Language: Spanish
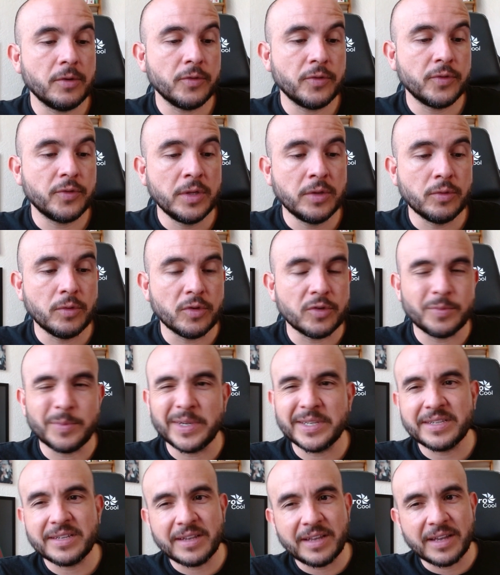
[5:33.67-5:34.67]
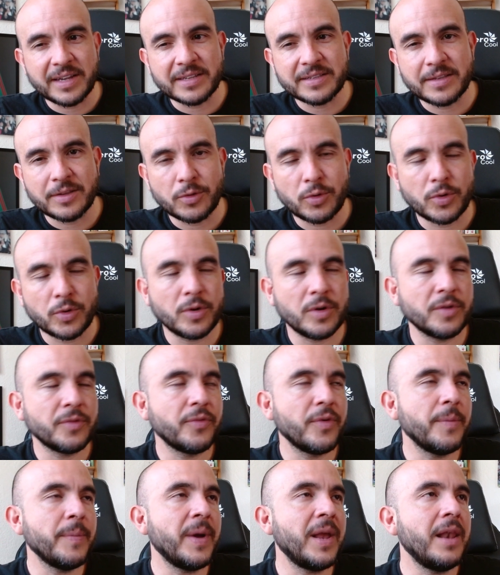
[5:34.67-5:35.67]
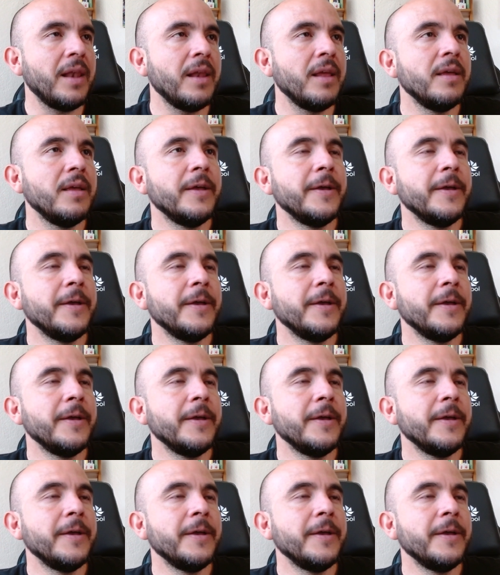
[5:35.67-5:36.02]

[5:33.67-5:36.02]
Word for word: los títulos, más allá de que ese torneo les fue mal.